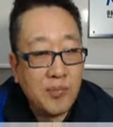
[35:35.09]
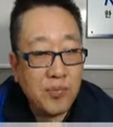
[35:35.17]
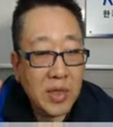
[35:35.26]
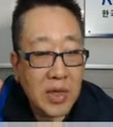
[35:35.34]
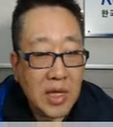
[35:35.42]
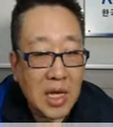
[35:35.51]

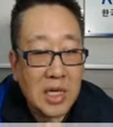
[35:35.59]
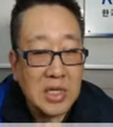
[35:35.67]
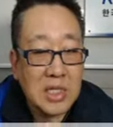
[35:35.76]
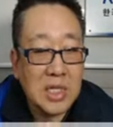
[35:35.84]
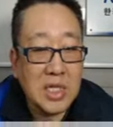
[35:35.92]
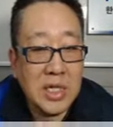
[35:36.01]
약간 이제
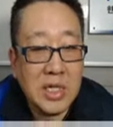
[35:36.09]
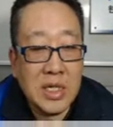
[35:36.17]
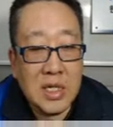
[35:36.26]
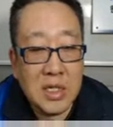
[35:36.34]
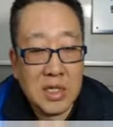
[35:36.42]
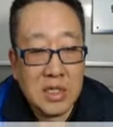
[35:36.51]

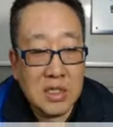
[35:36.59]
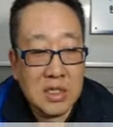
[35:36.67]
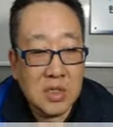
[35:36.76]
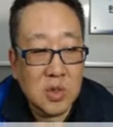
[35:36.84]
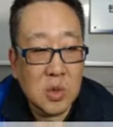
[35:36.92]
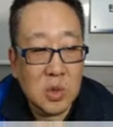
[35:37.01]
그
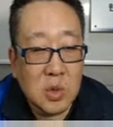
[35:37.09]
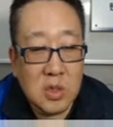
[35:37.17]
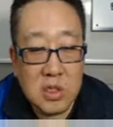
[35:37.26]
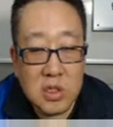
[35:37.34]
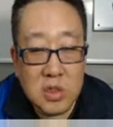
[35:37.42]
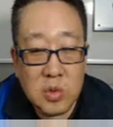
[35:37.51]

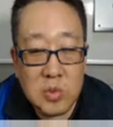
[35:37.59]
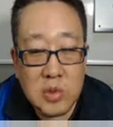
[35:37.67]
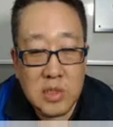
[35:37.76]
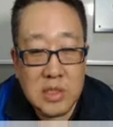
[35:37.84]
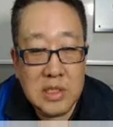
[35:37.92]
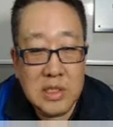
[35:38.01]
그좀그그 그
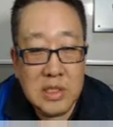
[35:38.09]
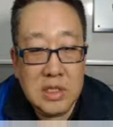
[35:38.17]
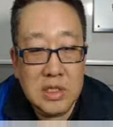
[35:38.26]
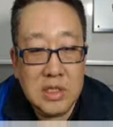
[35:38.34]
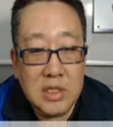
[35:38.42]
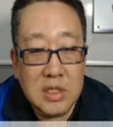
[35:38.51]

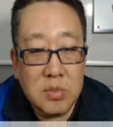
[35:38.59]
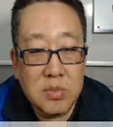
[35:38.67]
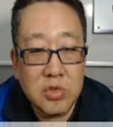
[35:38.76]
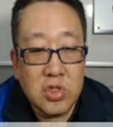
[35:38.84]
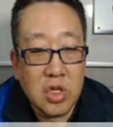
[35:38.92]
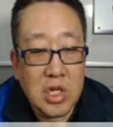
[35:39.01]
그
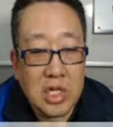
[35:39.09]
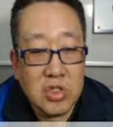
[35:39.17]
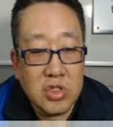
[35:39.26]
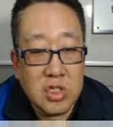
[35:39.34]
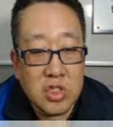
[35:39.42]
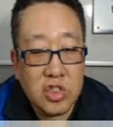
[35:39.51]
문턱을
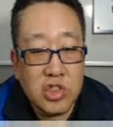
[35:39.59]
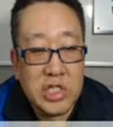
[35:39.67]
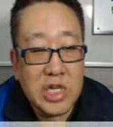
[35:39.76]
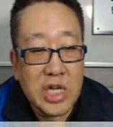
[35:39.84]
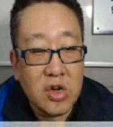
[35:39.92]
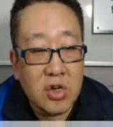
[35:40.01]
낮추는 규제
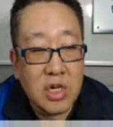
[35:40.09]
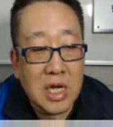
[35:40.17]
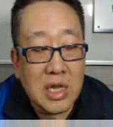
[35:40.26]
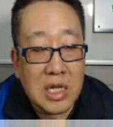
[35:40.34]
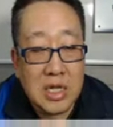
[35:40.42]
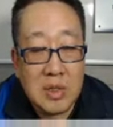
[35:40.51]
개혁을
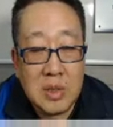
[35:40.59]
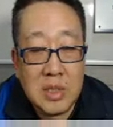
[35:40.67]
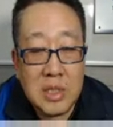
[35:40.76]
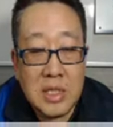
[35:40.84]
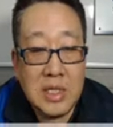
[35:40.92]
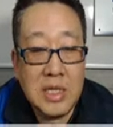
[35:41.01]
하겠다는
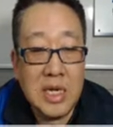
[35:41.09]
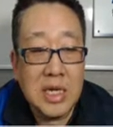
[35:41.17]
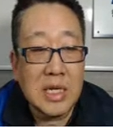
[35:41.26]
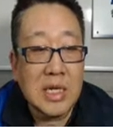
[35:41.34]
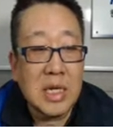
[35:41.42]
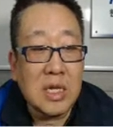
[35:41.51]
얘기를
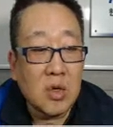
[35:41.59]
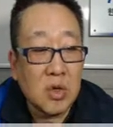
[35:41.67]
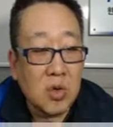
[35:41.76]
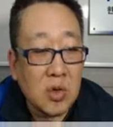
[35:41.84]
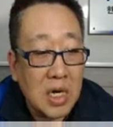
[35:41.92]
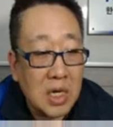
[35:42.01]
했다는
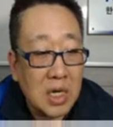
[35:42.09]
것과